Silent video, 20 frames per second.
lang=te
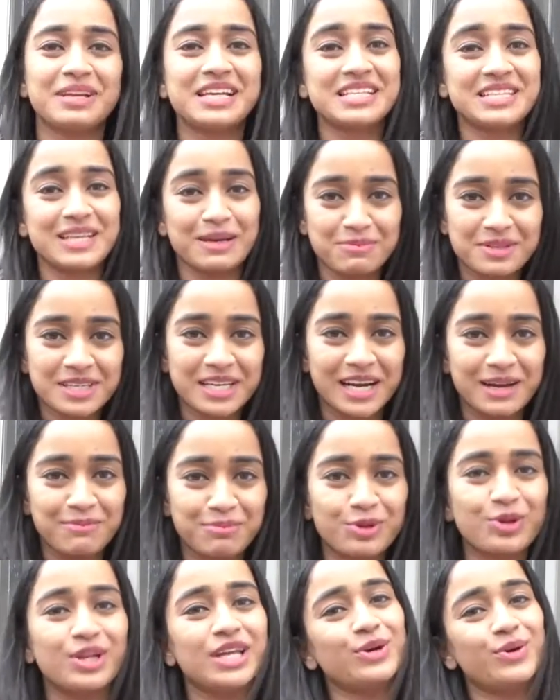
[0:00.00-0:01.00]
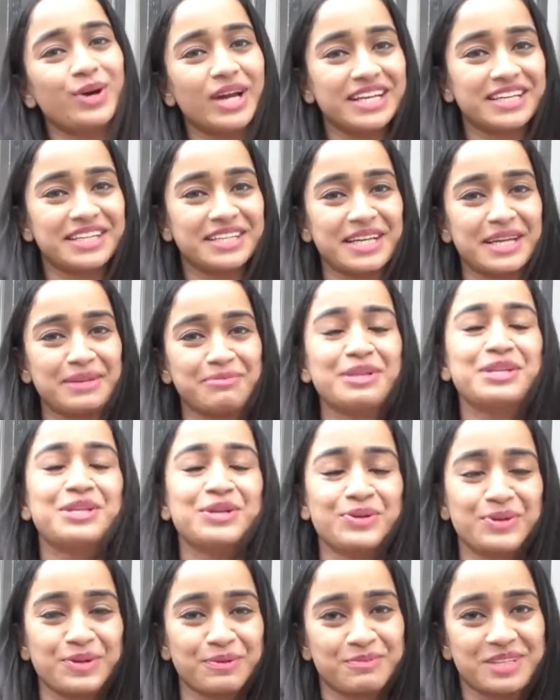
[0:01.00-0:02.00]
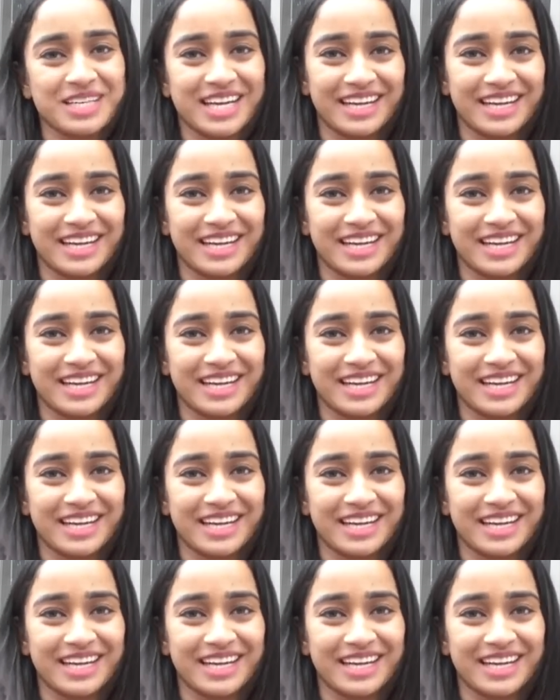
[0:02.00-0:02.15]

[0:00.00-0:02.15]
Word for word: ప్లీజ్ సబ్స్క్రైబ్ టు లియో ఎంటర్టైన్మెంట్ యూట్యూబ్